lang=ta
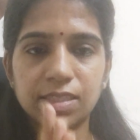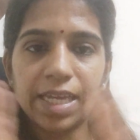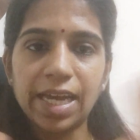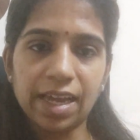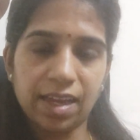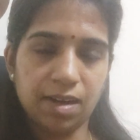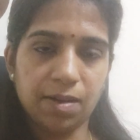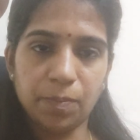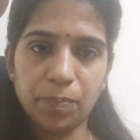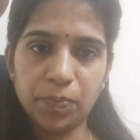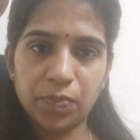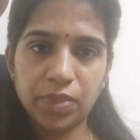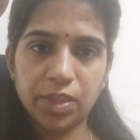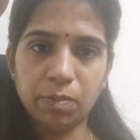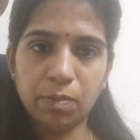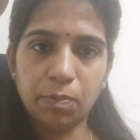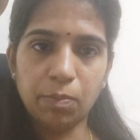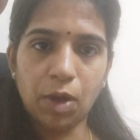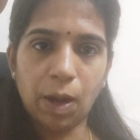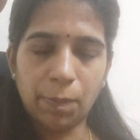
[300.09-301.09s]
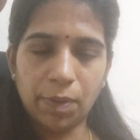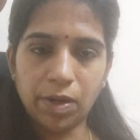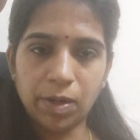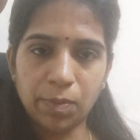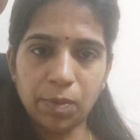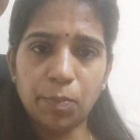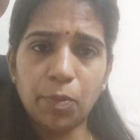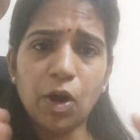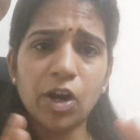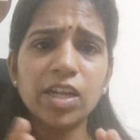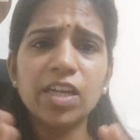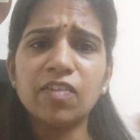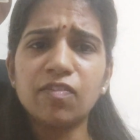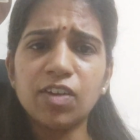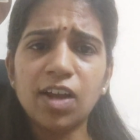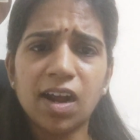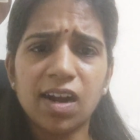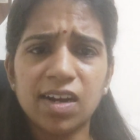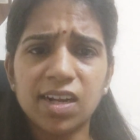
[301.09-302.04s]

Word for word: தேர் நம்ம அப்போ நம்ம பாடி எவ்வளோ